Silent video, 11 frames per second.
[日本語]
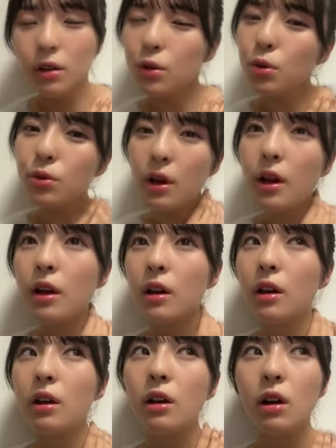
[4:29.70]
今日
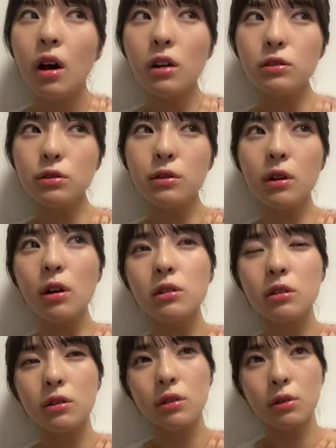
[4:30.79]
ね暑くなかっ
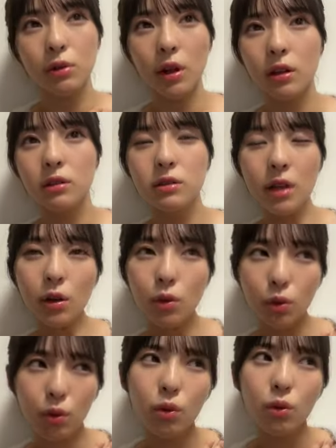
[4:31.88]
たんだよね結
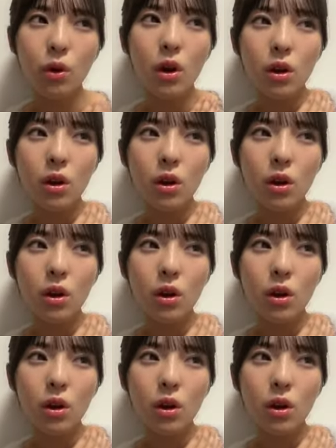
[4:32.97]
構